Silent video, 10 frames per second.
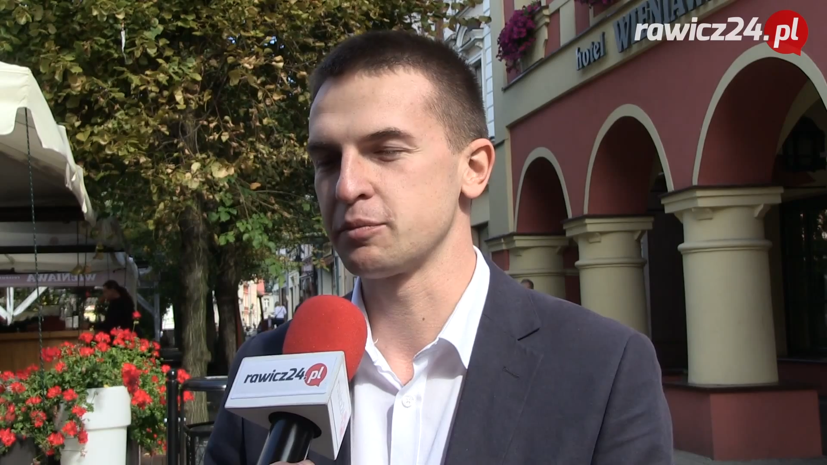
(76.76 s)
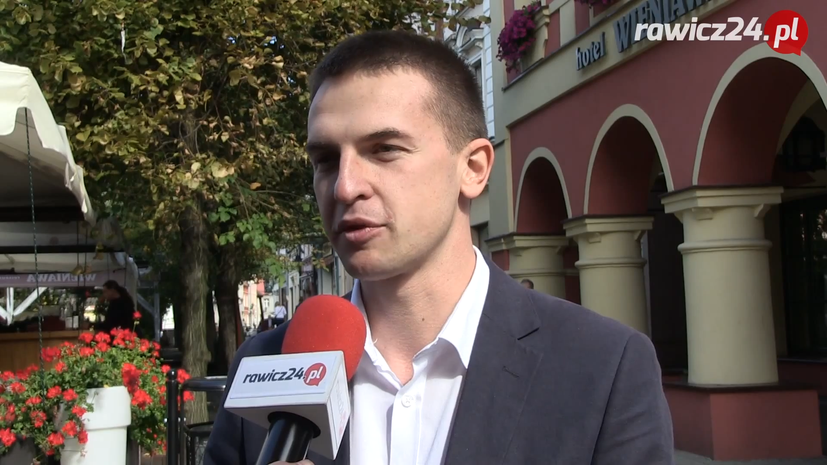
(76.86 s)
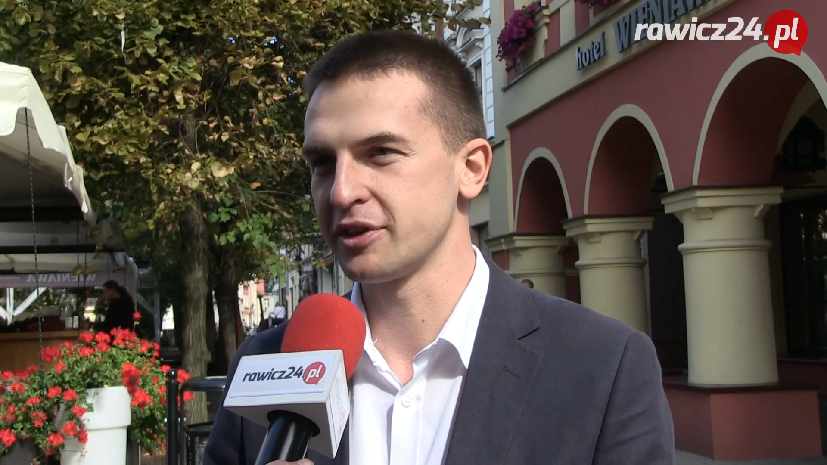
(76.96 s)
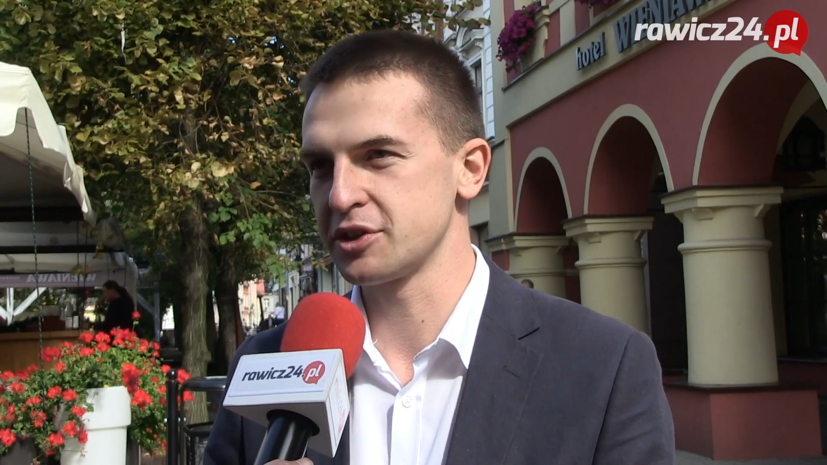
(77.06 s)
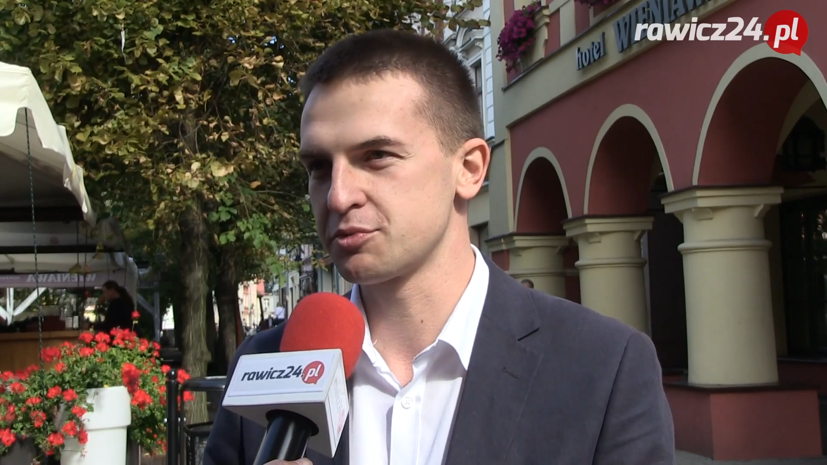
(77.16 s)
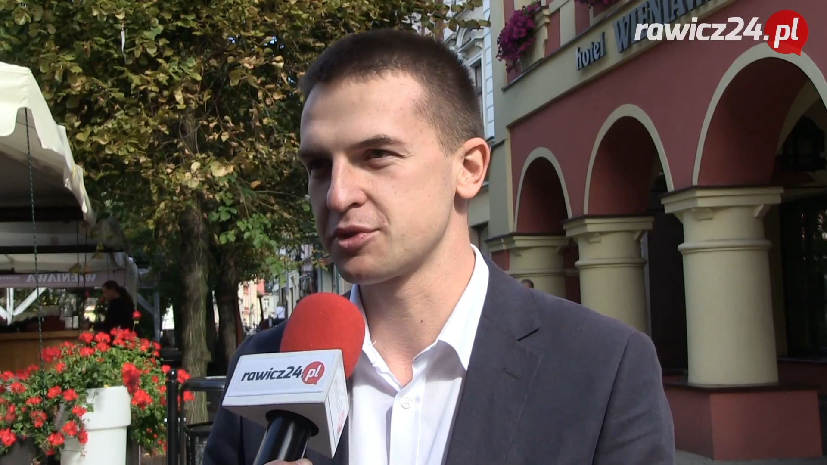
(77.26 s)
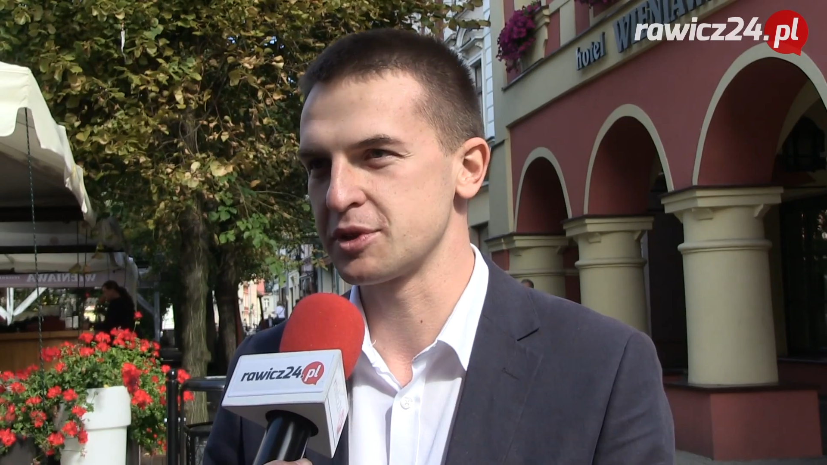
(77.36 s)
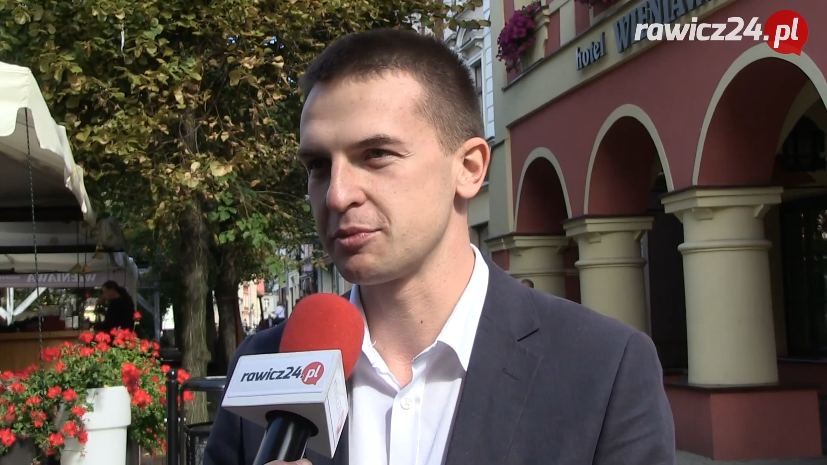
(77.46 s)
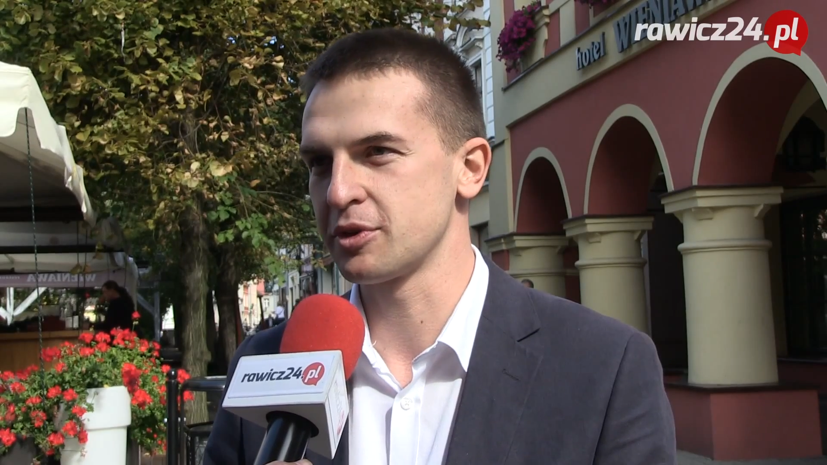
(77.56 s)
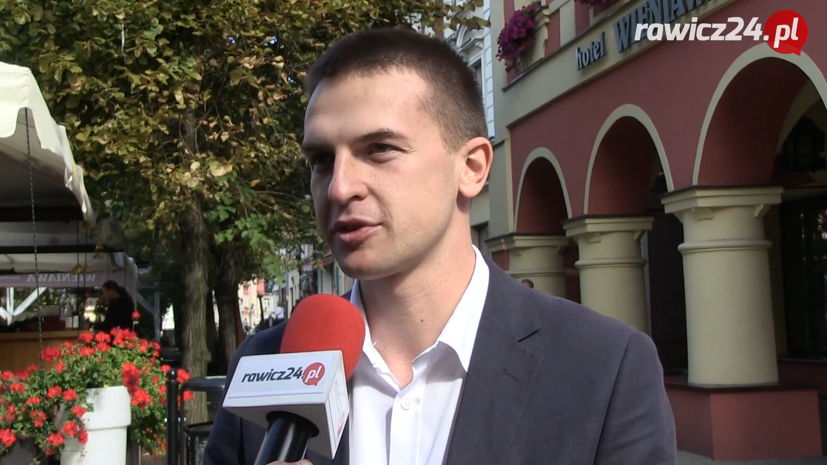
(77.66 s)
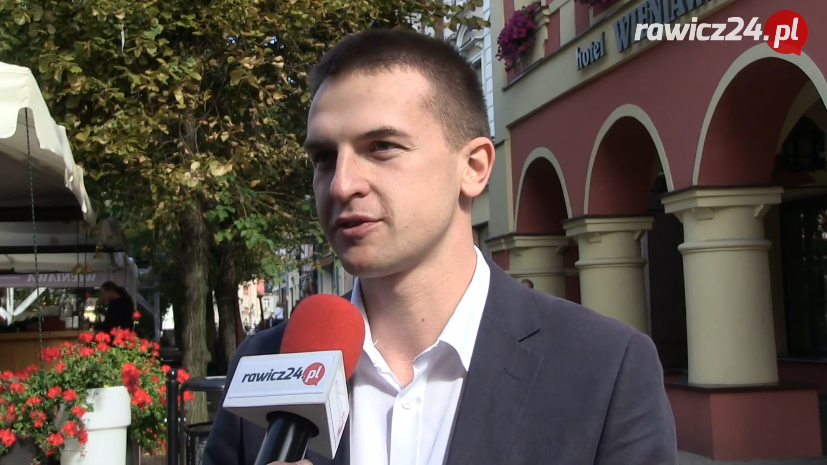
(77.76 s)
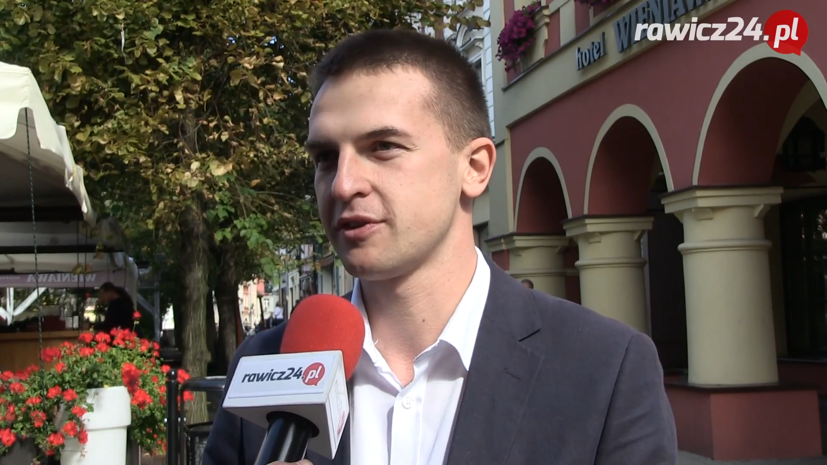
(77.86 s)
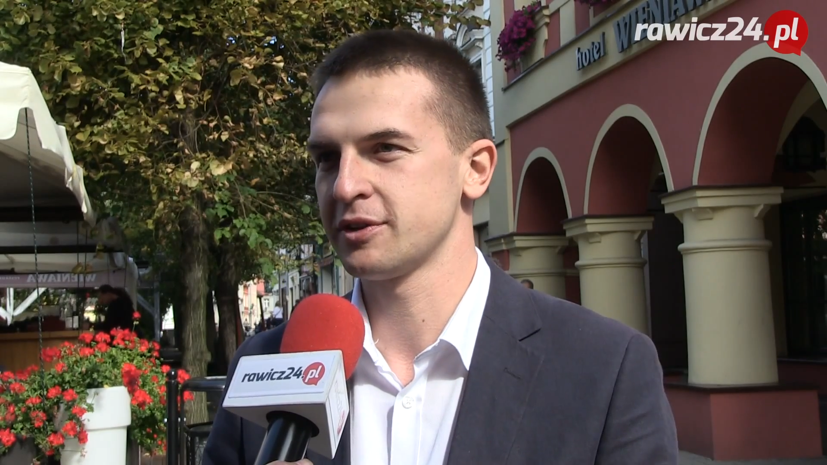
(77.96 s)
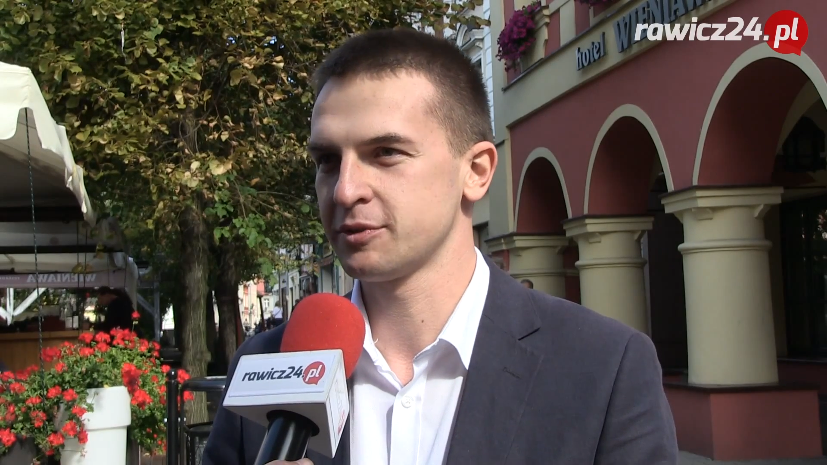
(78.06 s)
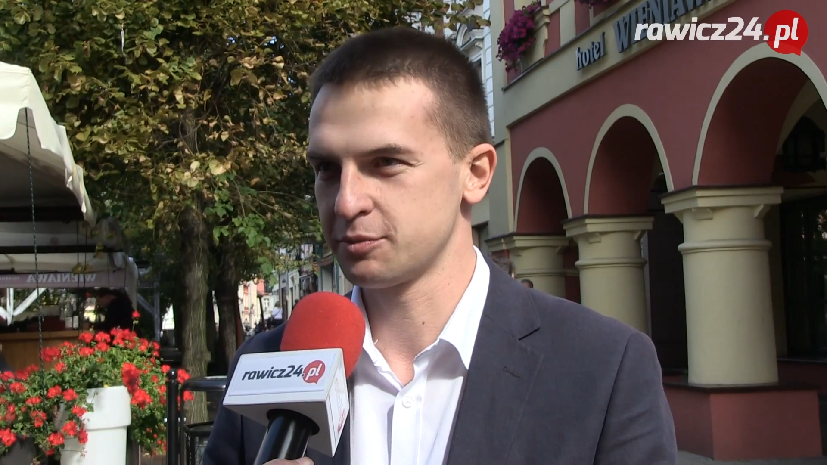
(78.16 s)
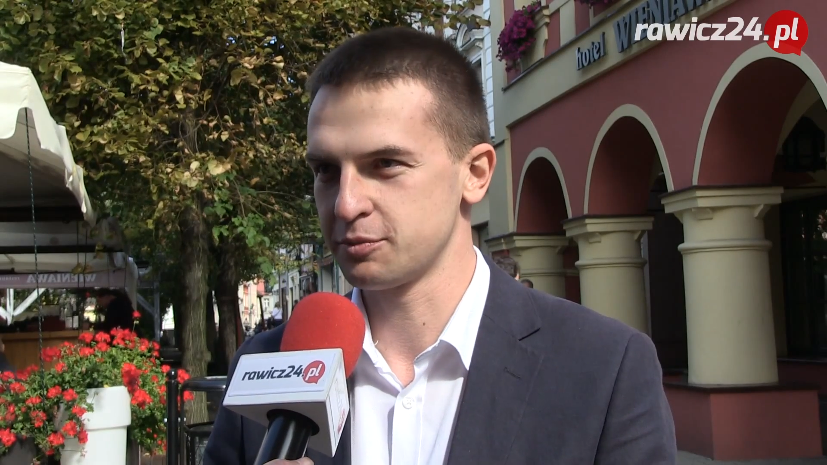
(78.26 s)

prowadzić przedsiębiorstwa,